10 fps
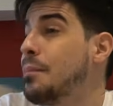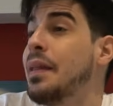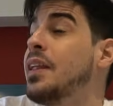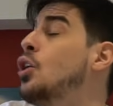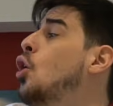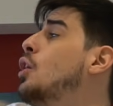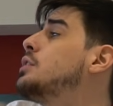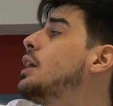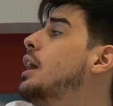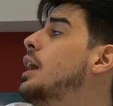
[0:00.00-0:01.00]
en plan de, no,
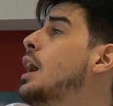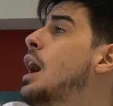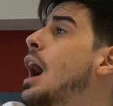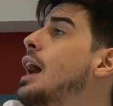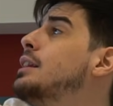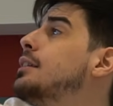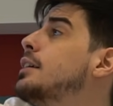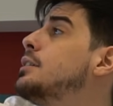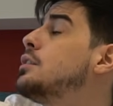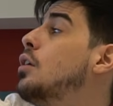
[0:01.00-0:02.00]
es que
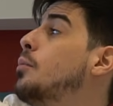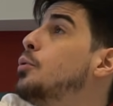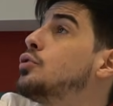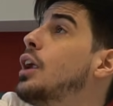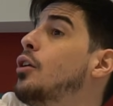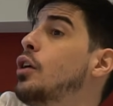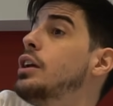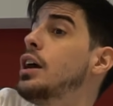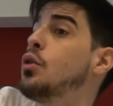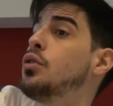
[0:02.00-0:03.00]
antes, eh, pues claro,
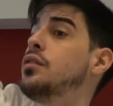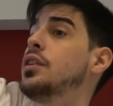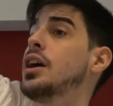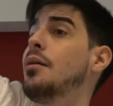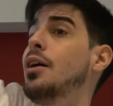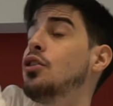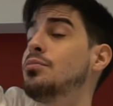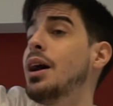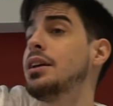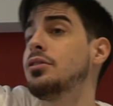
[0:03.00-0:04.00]
ella crucificaba a los
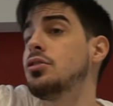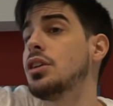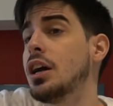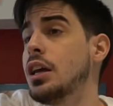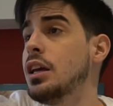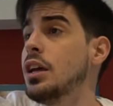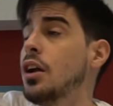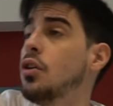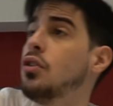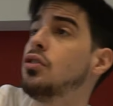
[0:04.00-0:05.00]
maestros de aquí,
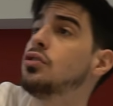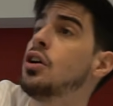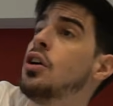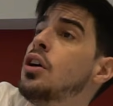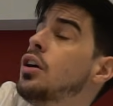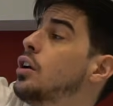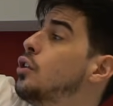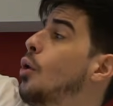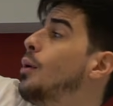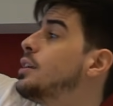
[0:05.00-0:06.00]
a los eh,
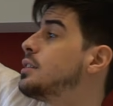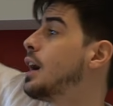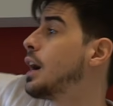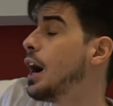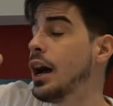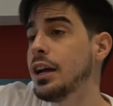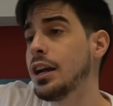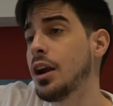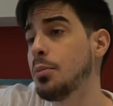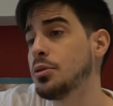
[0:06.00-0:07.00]
nobles de acá, y
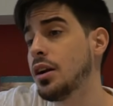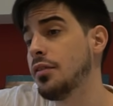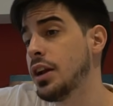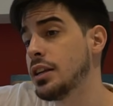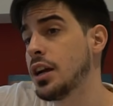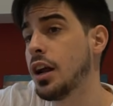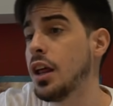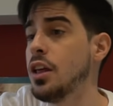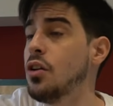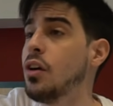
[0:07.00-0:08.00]
claro, pues al final se ha
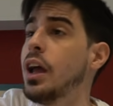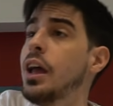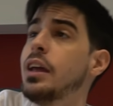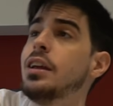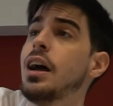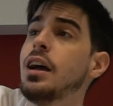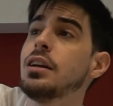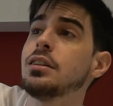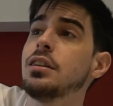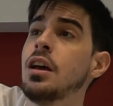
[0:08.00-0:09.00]
creído que ella
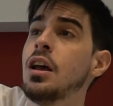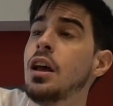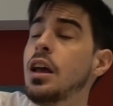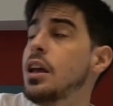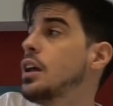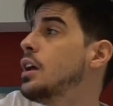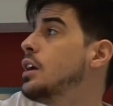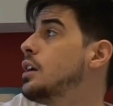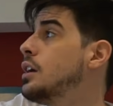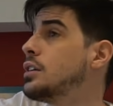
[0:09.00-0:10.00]
es
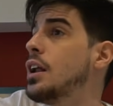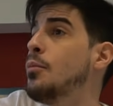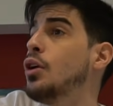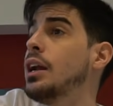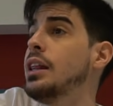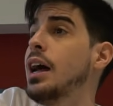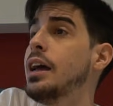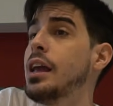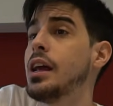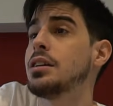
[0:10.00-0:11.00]
eh, es la moralidad
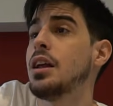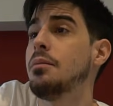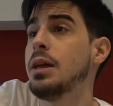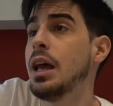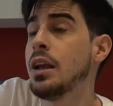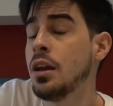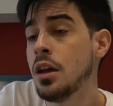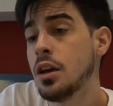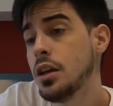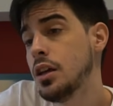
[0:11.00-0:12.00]
y ella es el bien,
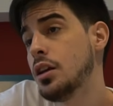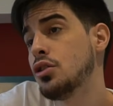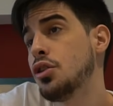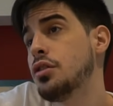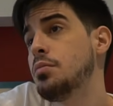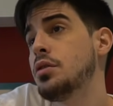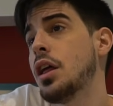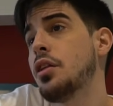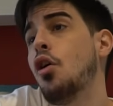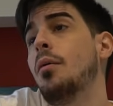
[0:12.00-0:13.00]
y entonces pues
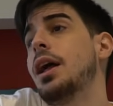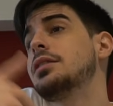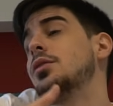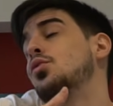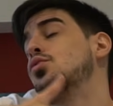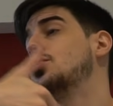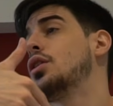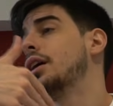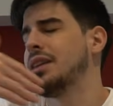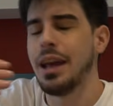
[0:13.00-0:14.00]
haz obra según lo
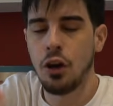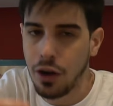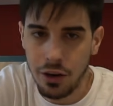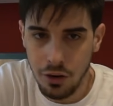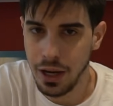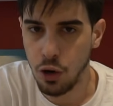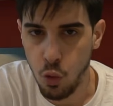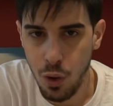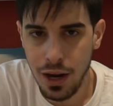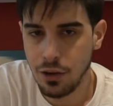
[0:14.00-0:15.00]
que... Que no, que no, que no
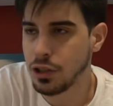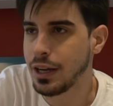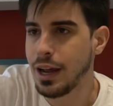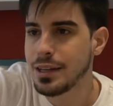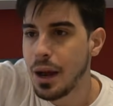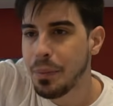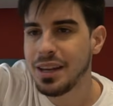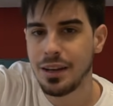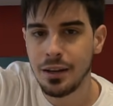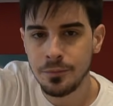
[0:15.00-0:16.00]
cuela, o sea que a esa
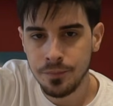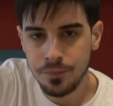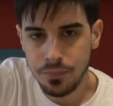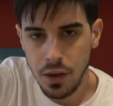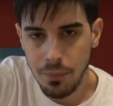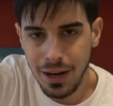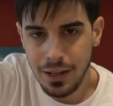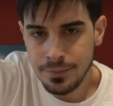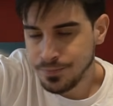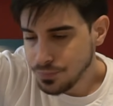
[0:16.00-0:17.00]
peña,
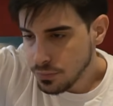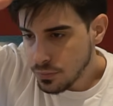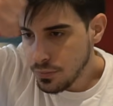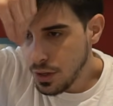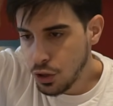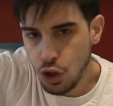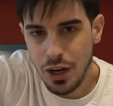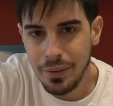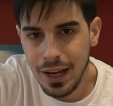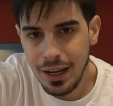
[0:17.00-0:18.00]
¿vale? Los
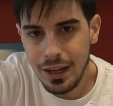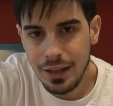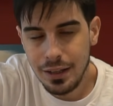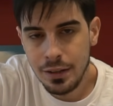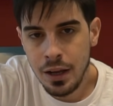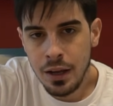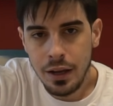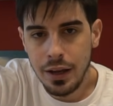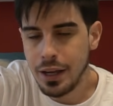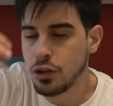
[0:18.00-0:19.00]
había
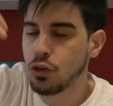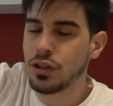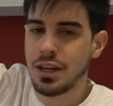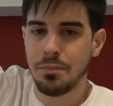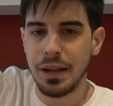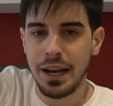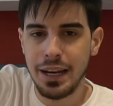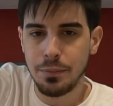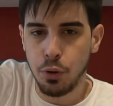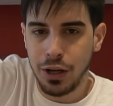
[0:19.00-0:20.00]
hecho todas esas
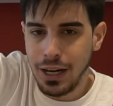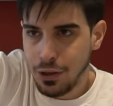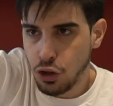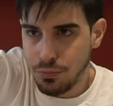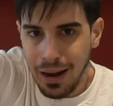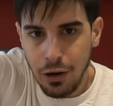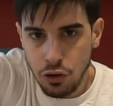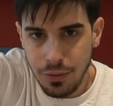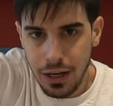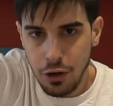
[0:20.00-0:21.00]
perrerías porque eran los
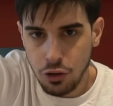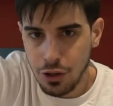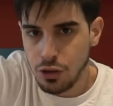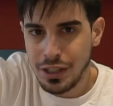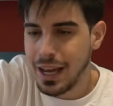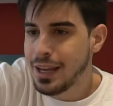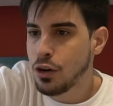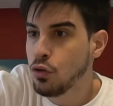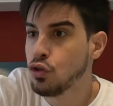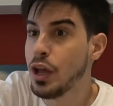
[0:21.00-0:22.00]
malos, ¿vale? Otra cosa es que ella
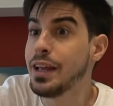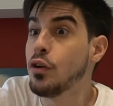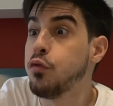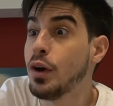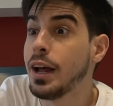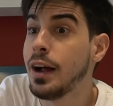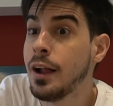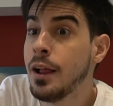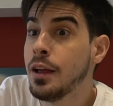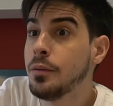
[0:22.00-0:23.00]
no, ella no
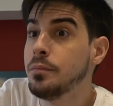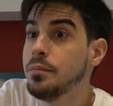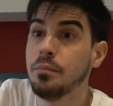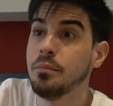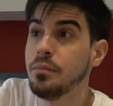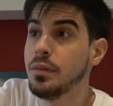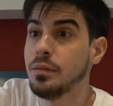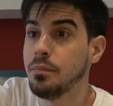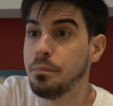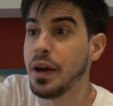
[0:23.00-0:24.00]
fuera
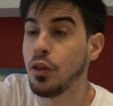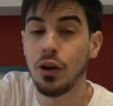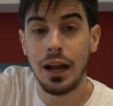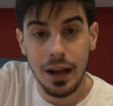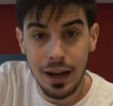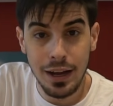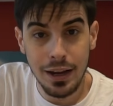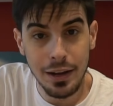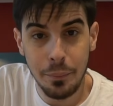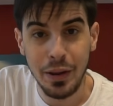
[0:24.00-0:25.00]
mm,
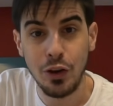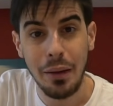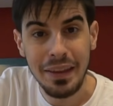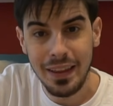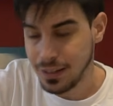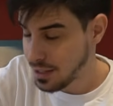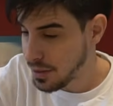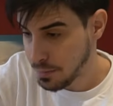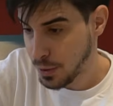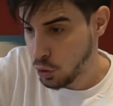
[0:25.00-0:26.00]
perdona, perdona vidas,
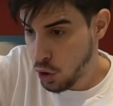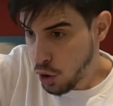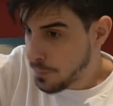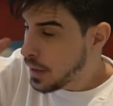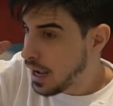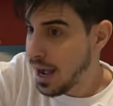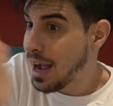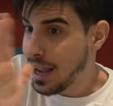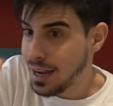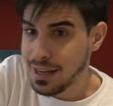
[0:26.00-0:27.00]
¿sabes? Pero
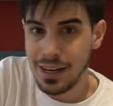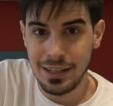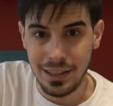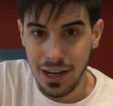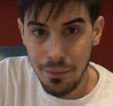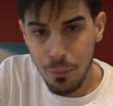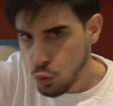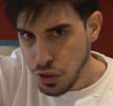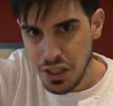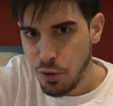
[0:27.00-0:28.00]
a, a, quien castigaba
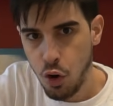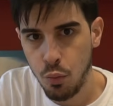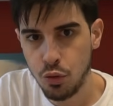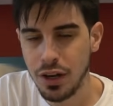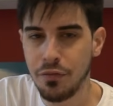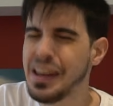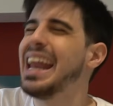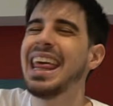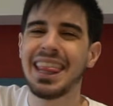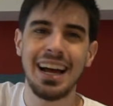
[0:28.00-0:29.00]
muchísimo con mucha
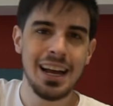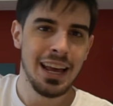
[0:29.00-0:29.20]
fiereza